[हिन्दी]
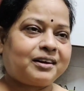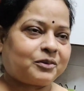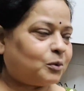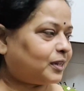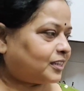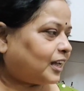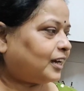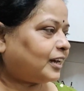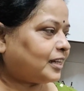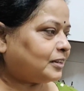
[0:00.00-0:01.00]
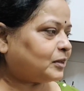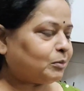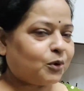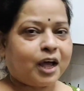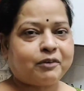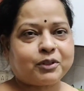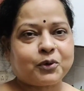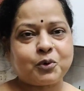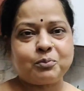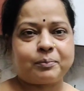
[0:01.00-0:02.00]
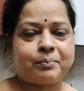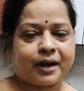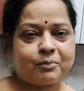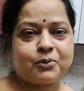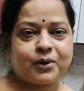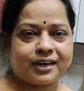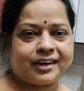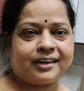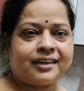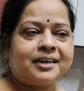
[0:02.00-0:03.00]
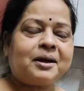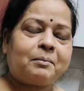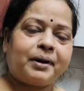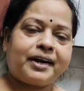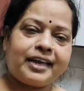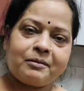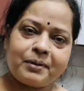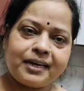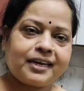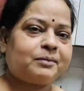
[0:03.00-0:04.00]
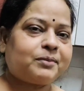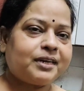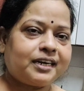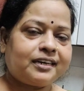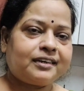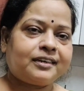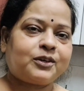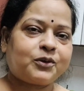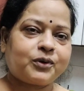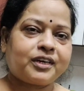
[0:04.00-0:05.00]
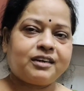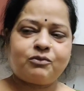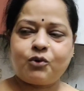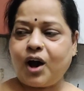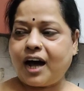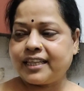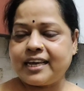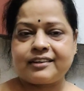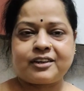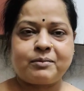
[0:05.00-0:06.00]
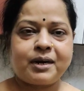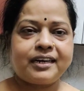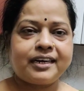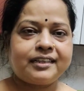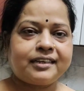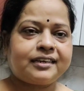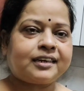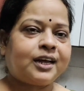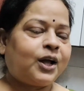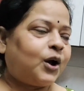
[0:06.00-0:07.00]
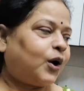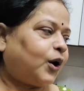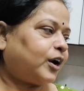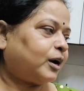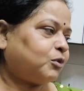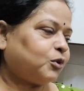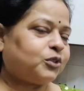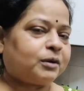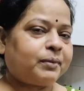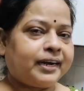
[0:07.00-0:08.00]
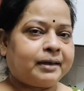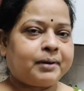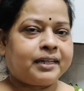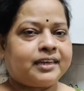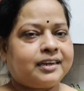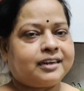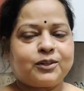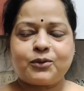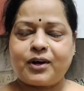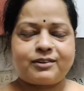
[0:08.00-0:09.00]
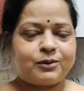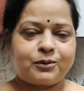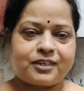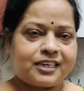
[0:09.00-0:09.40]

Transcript: खूब अच्छा लग रहा था सब लोग आए हुए थे वो भरा पूरा घर बट एक भी क्लिप नहीं ली क्योंकि वो आते ही किचन में लग गई थी और हम लोग उधर बैठ के बातें कर रहे थे तो ऐसा कुछ